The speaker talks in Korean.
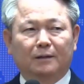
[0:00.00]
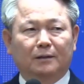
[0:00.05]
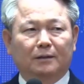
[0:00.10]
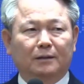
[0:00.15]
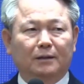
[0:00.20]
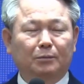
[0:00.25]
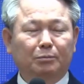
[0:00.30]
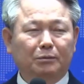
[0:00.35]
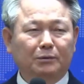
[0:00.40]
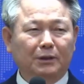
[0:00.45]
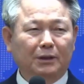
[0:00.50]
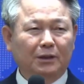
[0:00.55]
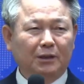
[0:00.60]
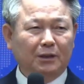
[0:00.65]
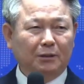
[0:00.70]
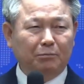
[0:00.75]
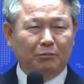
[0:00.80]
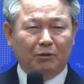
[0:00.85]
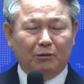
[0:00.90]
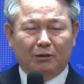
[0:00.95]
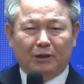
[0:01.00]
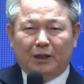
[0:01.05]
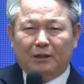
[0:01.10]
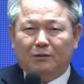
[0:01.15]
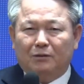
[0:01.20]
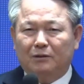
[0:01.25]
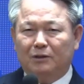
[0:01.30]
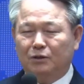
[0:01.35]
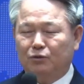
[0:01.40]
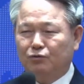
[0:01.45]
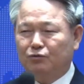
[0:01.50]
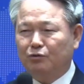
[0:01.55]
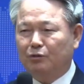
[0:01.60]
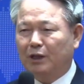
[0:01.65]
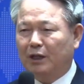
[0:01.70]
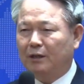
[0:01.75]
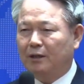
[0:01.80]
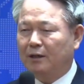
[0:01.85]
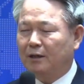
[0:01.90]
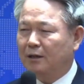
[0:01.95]
이분이 힘들게 했던 이유 중에
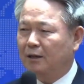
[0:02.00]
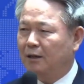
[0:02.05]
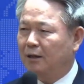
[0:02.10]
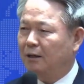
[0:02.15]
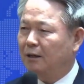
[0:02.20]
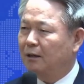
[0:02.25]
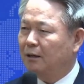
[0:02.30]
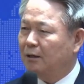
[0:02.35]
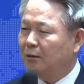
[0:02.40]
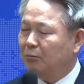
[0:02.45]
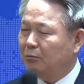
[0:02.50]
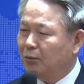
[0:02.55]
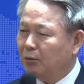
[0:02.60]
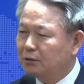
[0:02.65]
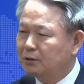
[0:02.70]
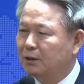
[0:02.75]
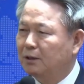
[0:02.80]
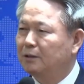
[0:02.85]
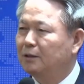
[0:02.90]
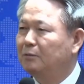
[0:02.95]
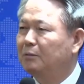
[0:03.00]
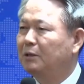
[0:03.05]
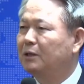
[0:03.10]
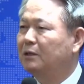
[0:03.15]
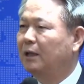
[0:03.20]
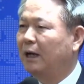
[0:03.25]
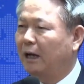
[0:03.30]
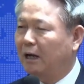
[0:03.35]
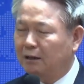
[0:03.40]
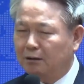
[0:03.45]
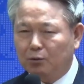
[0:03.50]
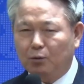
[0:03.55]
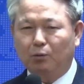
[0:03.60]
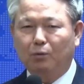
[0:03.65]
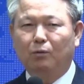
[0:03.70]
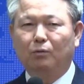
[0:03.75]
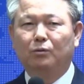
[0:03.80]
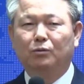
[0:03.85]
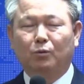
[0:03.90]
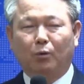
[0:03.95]
하나가 목사님이
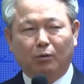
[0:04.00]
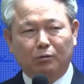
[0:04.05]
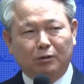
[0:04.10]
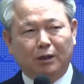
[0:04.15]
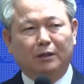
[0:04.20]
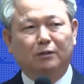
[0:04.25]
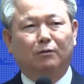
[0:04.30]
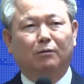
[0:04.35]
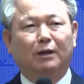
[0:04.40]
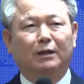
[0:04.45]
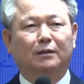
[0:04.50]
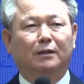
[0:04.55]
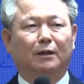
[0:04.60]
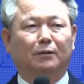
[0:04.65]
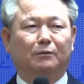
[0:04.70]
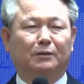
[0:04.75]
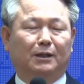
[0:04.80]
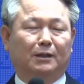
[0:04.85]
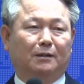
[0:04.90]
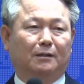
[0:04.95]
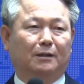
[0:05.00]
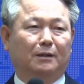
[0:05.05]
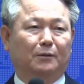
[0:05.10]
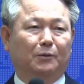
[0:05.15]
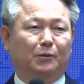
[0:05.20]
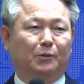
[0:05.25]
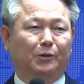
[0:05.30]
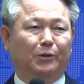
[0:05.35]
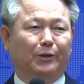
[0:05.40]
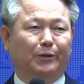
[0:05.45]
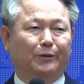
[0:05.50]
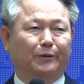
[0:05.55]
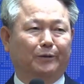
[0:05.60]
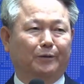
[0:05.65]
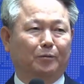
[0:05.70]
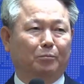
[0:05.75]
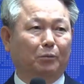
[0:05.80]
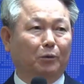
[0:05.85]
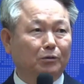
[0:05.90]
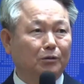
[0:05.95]
단독으로 독단으로 한다고 얘기를 하는 거예요.
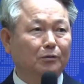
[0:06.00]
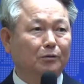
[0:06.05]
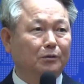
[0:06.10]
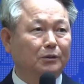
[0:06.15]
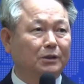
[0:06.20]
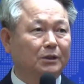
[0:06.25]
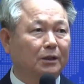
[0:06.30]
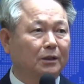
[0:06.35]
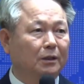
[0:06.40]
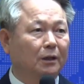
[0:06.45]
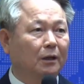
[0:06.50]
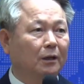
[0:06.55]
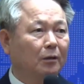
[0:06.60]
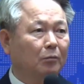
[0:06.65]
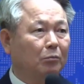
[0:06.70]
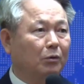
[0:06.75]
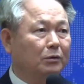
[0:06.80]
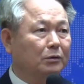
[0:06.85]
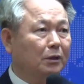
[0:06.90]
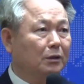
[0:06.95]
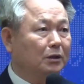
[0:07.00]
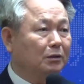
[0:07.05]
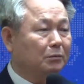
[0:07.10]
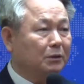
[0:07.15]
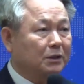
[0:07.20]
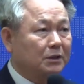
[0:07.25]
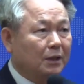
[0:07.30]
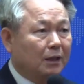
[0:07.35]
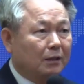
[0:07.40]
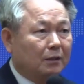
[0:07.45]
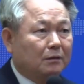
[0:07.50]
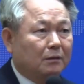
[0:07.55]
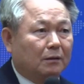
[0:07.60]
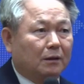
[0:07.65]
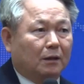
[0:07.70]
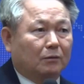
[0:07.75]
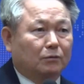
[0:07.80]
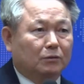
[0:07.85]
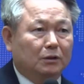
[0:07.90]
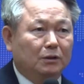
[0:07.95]
모든 것이 목사님이
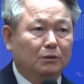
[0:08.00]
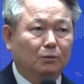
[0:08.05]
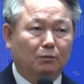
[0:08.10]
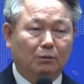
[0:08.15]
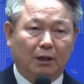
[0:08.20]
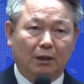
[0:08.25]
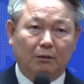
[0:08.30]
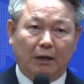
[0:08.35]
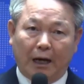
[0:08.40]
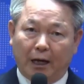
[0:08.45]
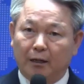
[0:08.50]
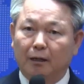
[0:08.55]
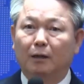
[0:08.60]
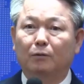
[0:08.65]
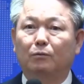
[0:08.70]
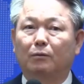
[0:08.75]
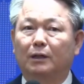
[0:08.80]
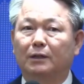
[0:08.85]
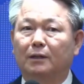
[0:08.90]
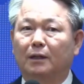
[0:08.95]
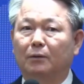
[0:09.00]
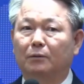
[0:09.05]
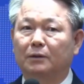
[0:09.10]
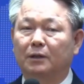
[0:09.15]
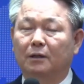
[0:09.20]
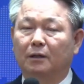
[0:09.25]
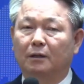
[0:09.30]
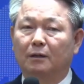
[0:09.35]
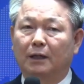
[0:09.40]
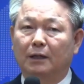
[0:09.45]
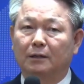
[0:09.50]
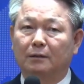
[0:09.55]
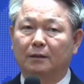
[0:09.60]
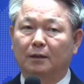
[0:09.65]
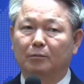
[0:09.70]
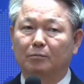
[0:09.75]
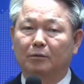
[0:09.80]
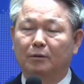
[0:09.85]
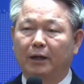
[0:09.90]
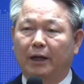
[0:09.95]
자기들하고 의논 안 하고 한다고 생각을 하기
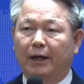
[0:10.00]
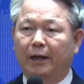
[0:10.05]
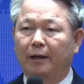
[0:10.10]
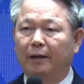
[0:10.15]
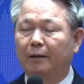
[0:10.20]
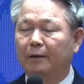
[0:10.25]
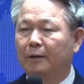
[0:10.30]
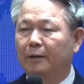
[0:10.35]
때문에.